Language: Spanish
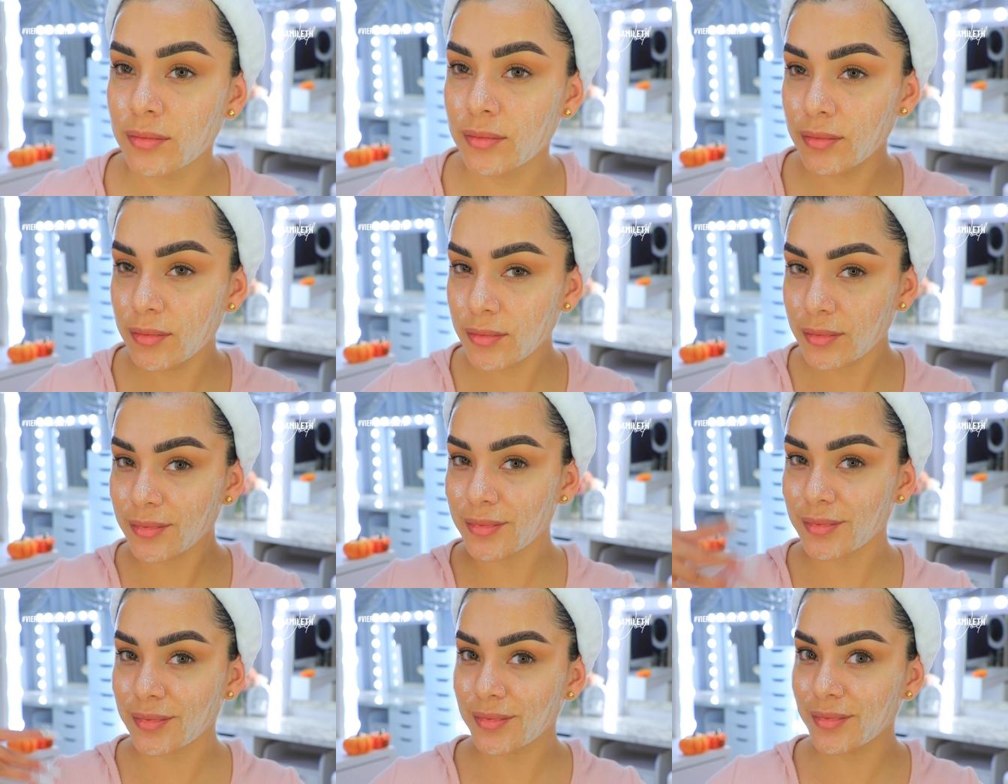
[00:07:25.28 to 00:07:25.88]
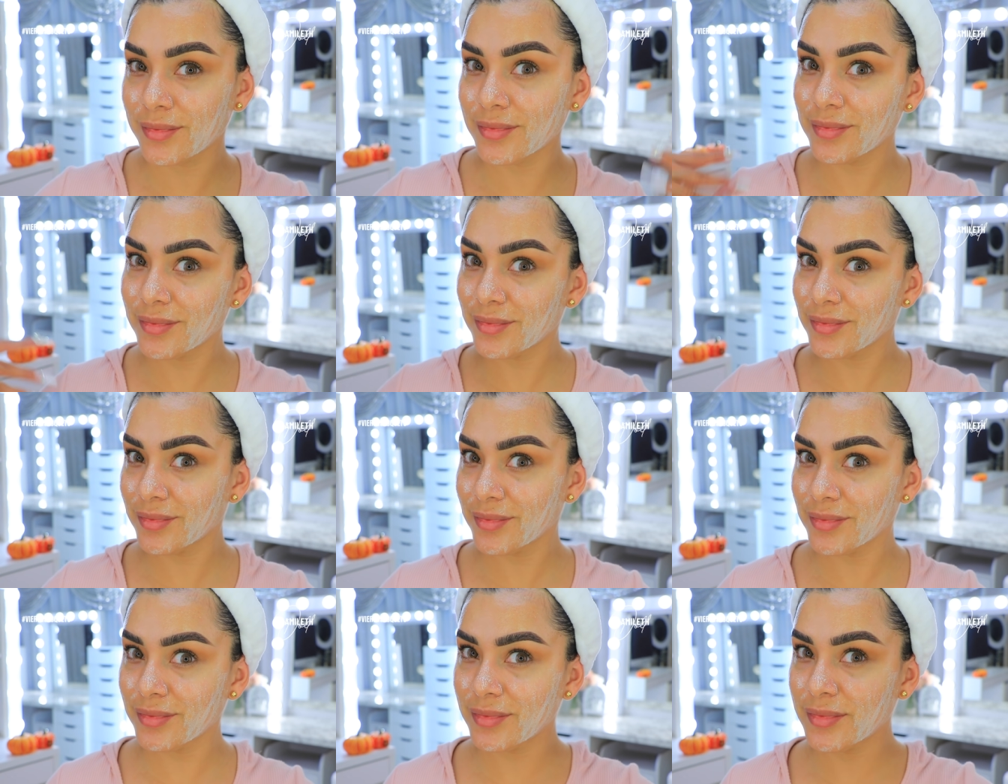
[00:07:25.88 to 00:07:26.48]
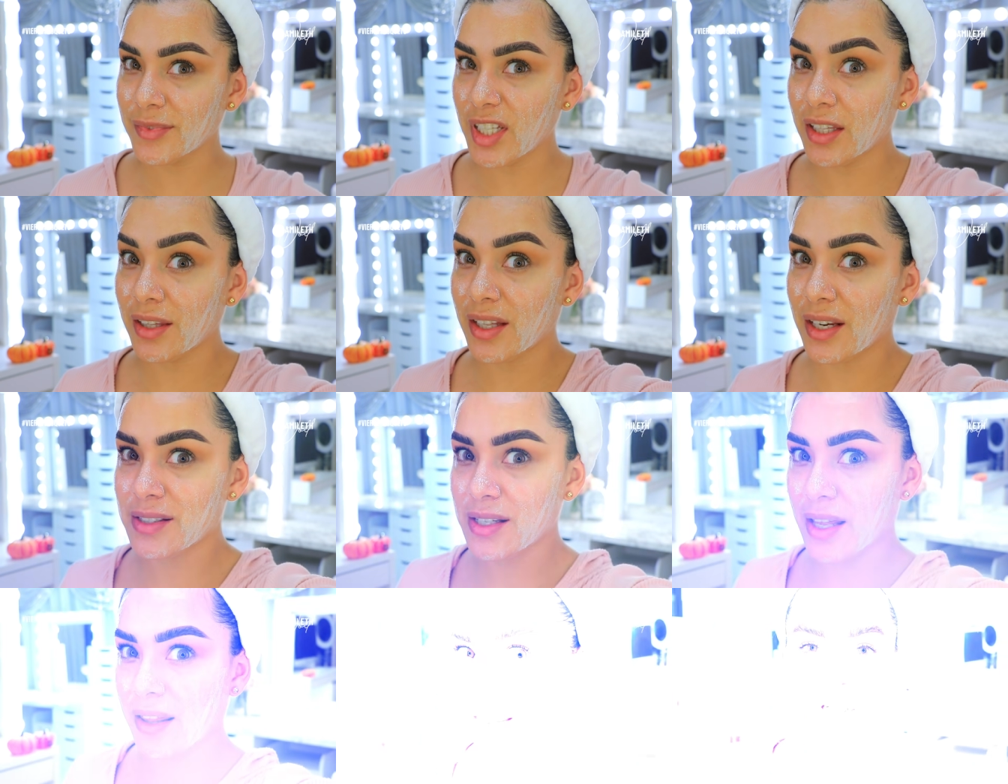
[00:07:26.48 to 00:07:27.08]
Mmm
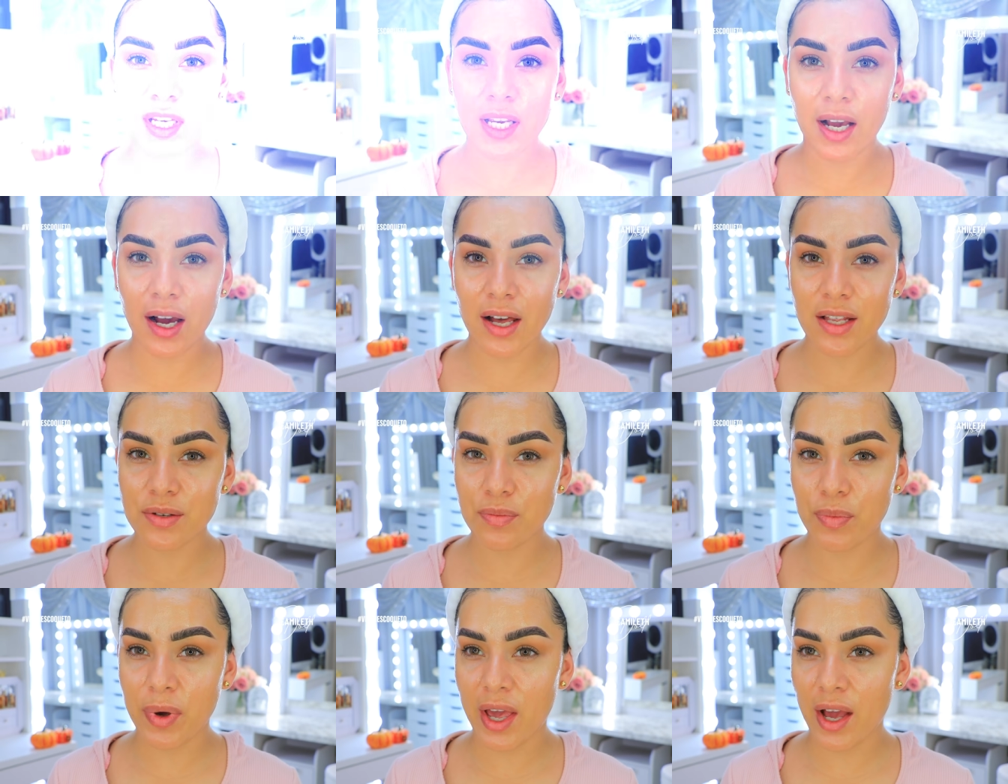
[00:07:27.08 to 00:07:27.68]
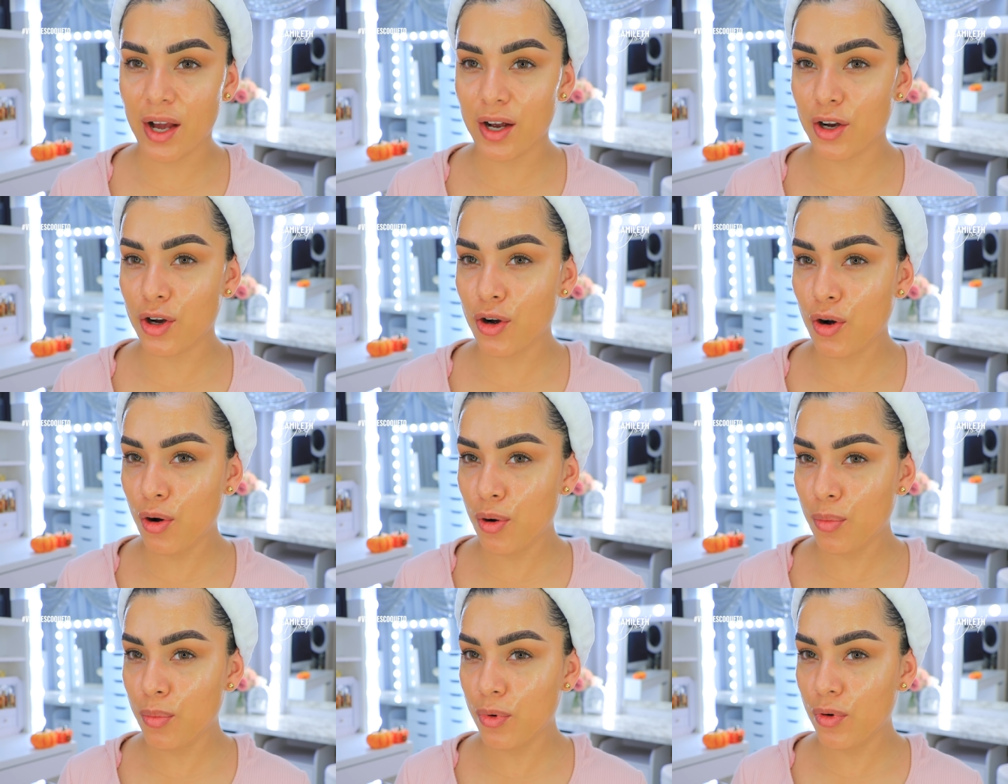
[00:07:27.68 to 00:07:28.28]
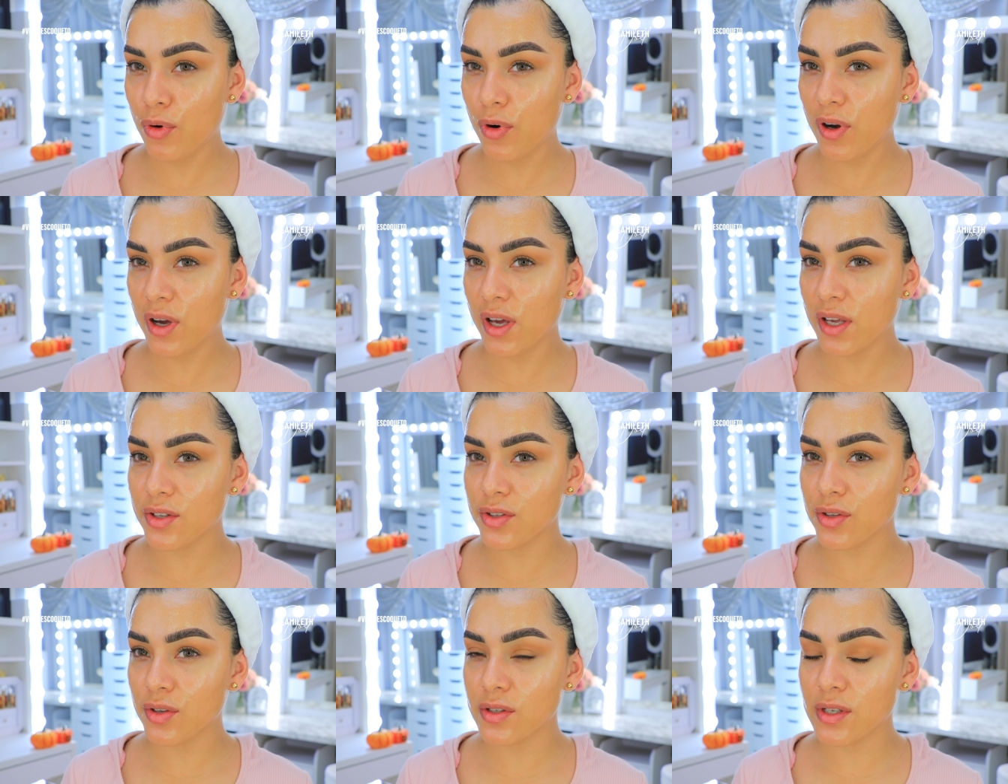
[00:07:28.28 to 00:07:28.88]
interesante. Chicas, vean cómo
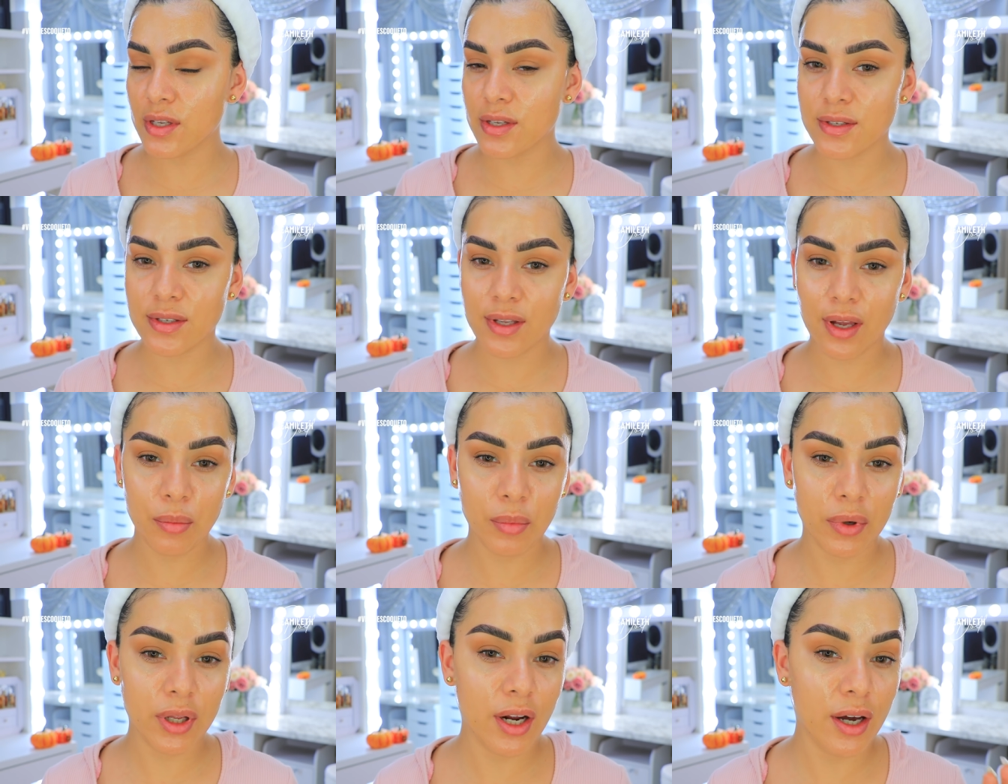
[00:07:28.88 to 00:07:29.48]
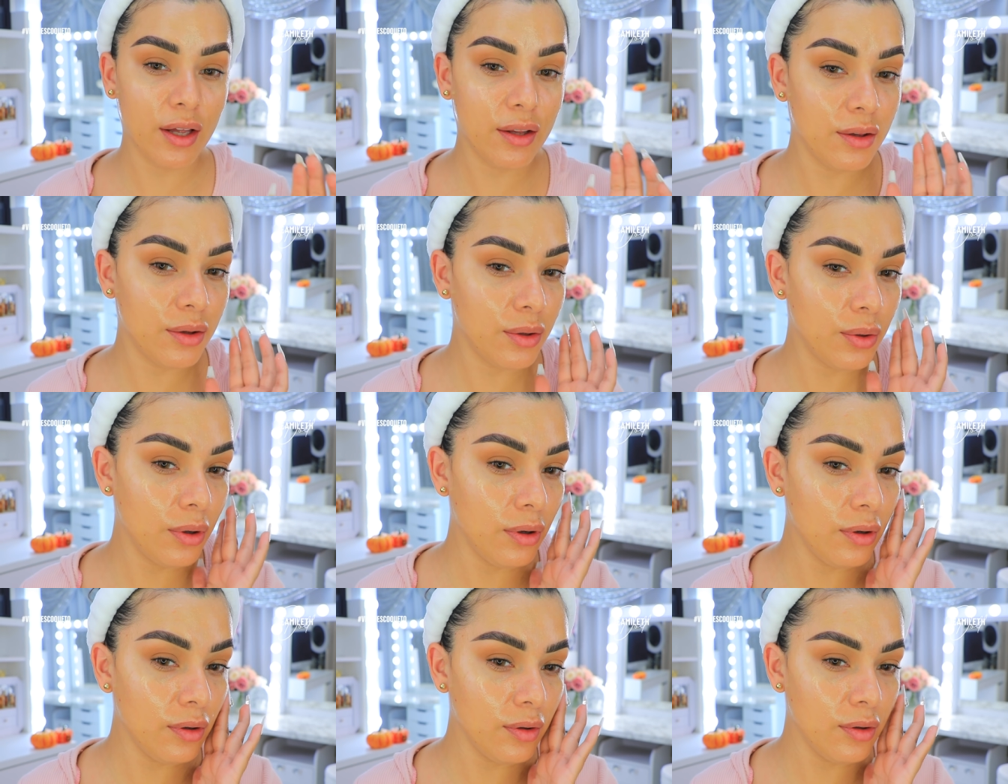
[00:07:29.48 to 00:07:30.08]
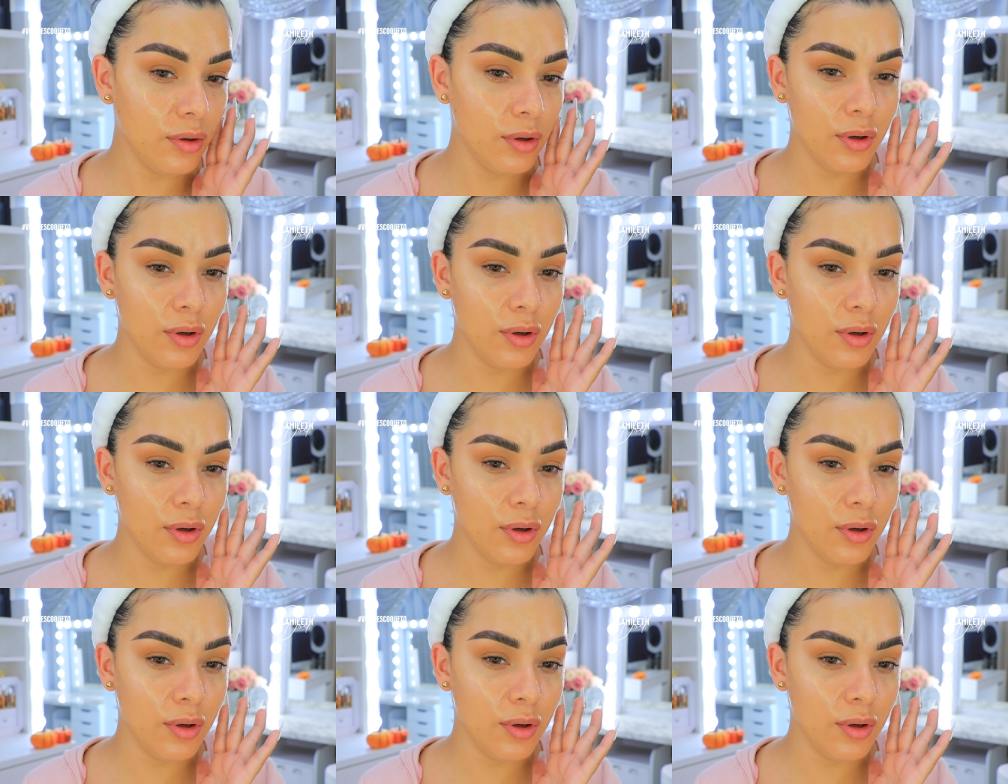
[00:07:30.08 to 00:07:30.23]
esto se está mirando.